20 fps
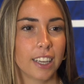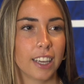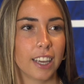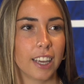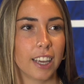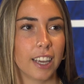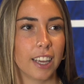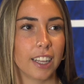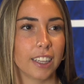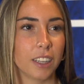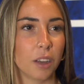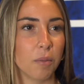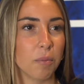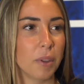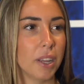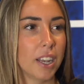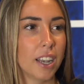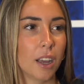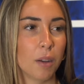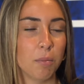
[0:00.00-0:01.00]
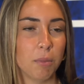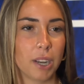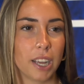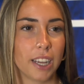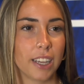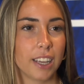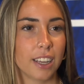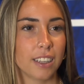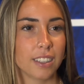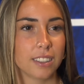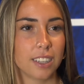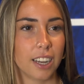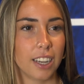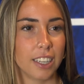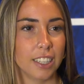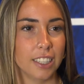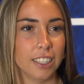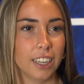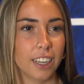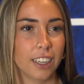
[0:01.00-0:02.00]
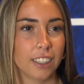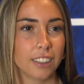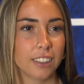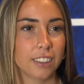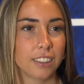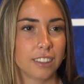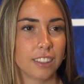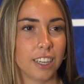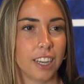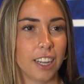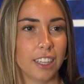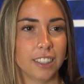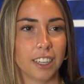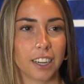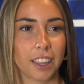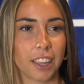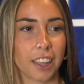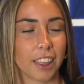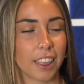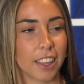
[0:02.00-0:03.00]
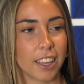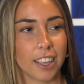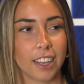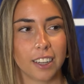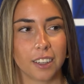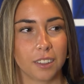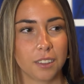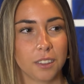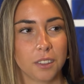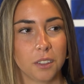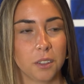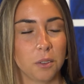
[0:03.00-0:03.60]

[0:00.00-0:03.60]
eh, también la playa, salinas, el atardecer,